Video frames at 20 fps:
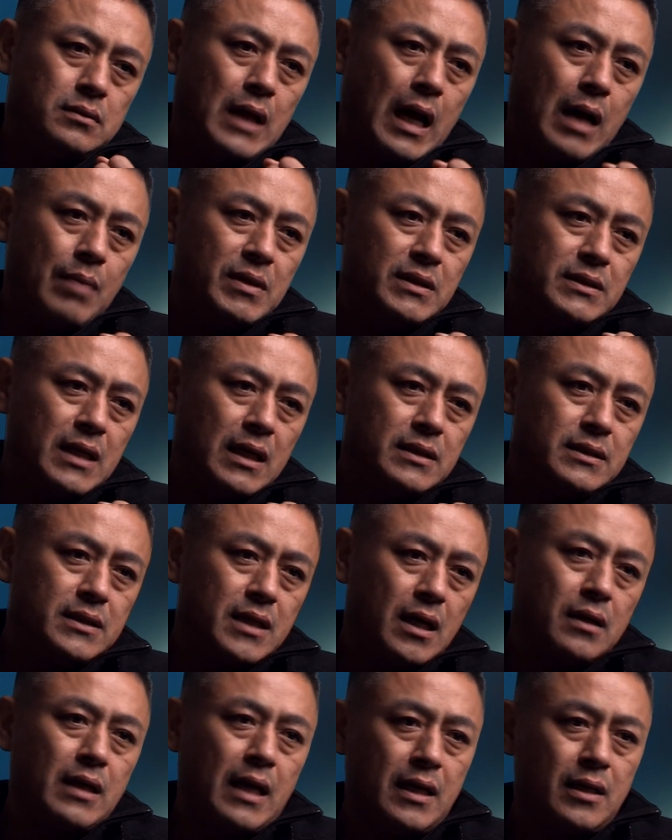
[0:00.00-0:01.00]
他们在
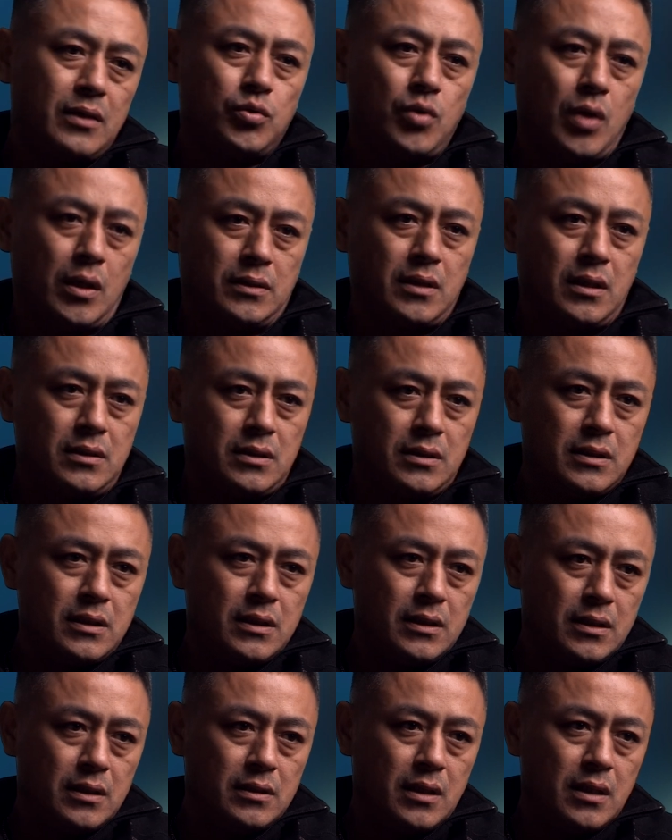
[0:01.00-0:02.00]
将来选择自
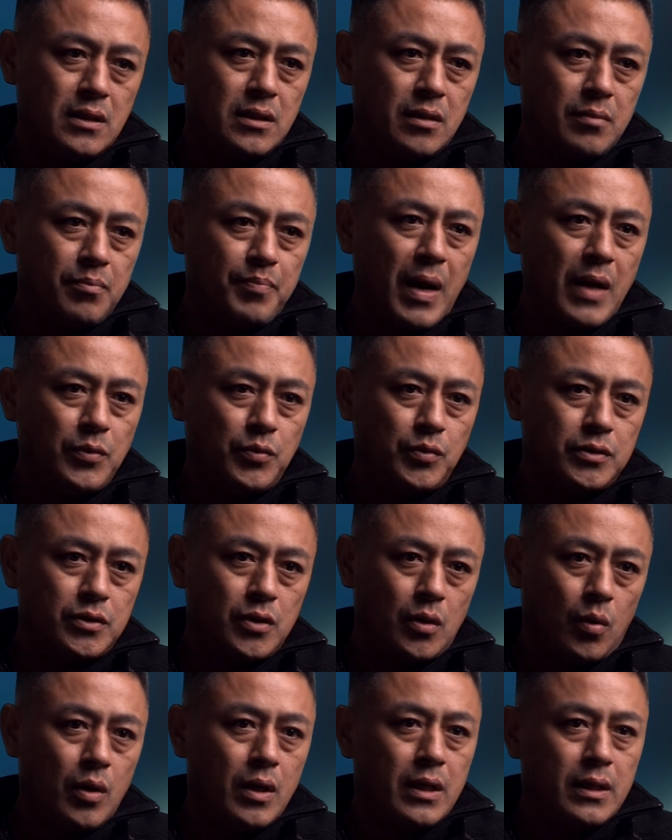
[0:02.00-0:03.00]
己的人生伴侣的时
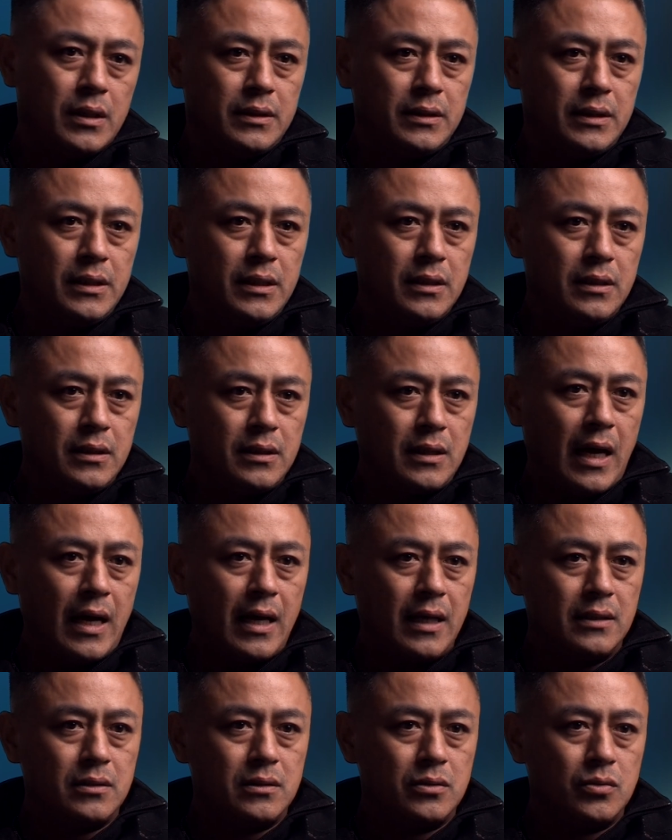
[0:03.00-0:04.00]
候，应
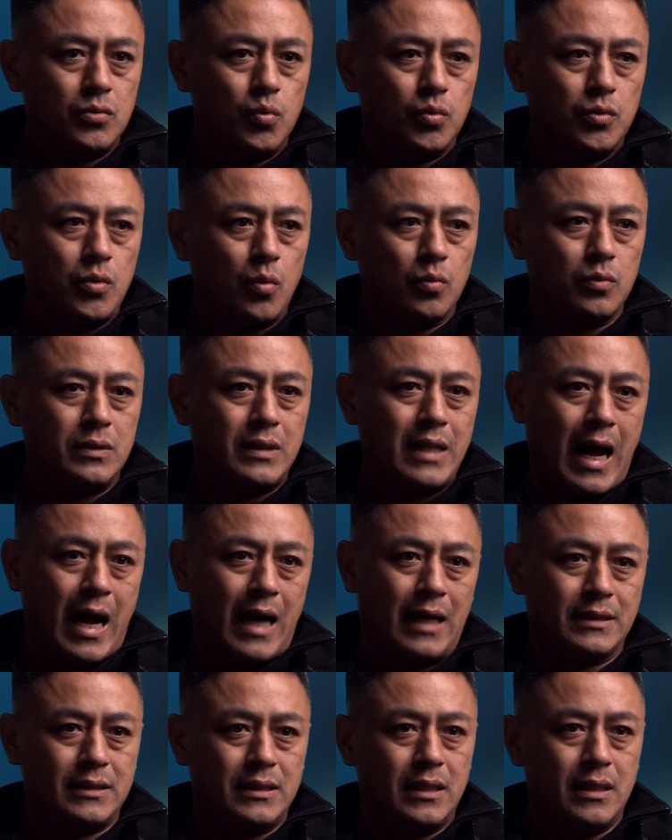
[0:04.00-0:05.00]
该注重
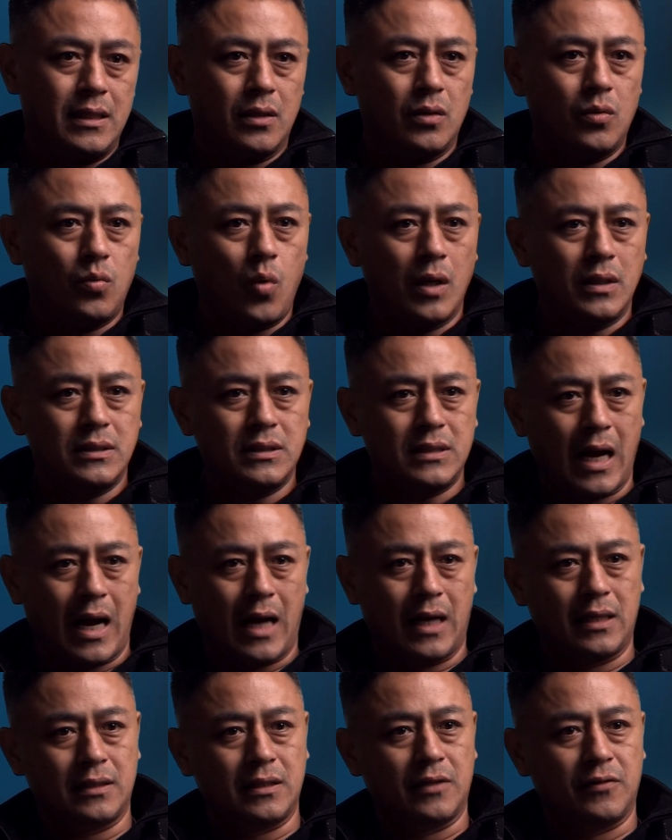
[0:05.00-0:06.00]
哪些观
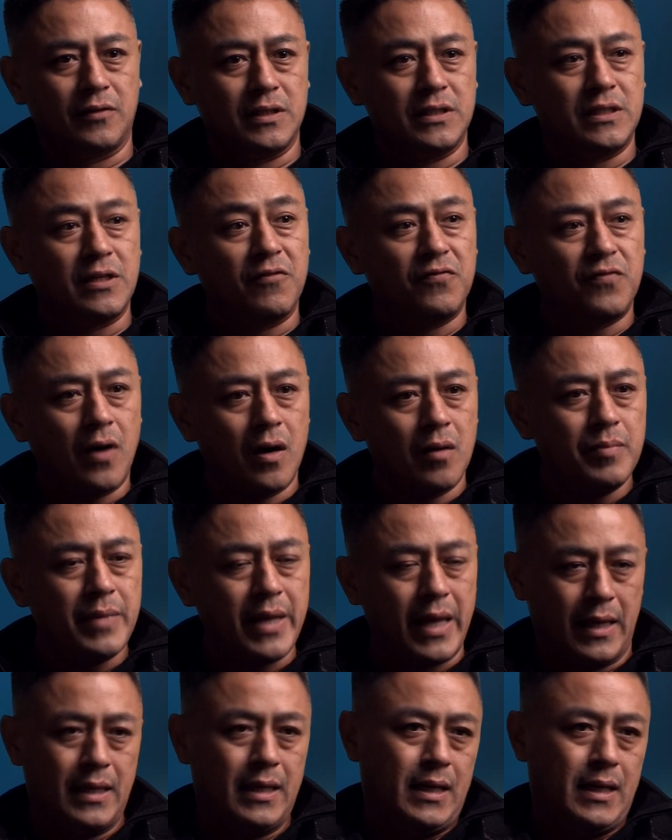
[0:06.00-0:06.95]
察的一些方面，